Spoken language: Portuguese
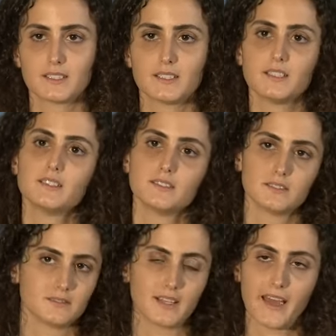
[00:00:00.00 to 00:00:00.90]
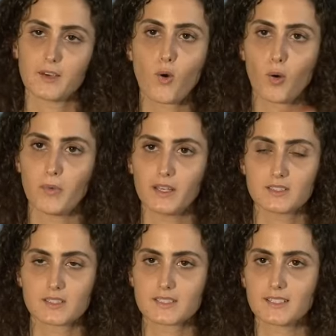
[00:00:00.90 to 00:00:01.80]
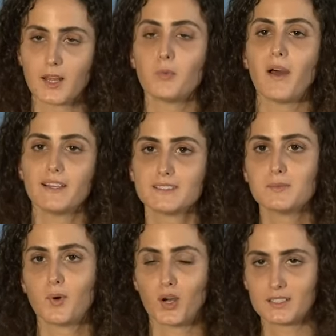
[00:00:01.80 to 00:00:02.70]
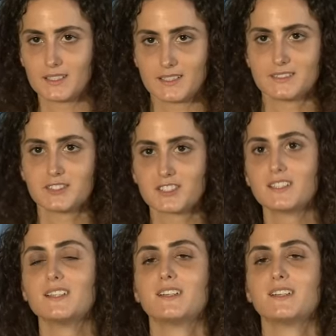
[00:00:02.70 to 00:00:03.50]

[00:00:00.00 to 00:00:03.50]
que é igualmente, se não mais importante,